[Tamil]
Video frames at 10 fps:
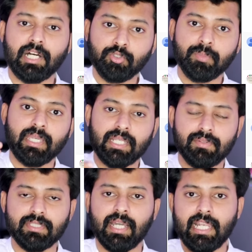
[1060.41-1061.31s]
அதுவுமே
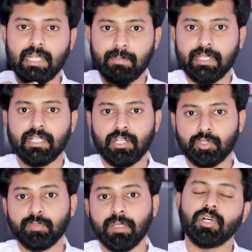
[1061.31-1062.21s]
எனக்கு வந்து ஹைலைட் பண்ணி
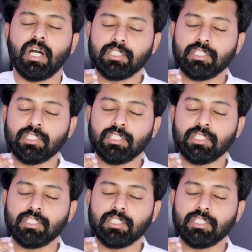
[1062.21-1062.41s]
காட்டும் ஸோ